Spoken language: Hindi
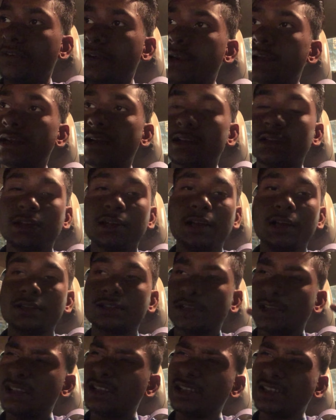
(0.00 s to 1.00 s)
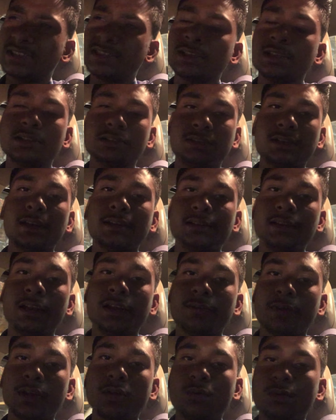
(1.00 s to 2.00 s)
हैं वेट करते हैं या चलते हैं सीधे धीरे
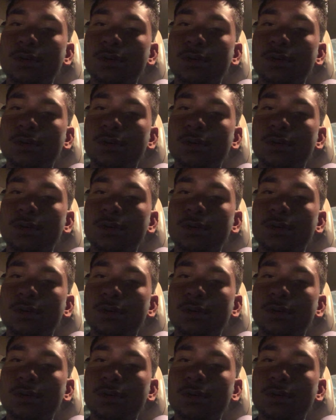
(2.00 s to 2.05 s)
धीरे भाई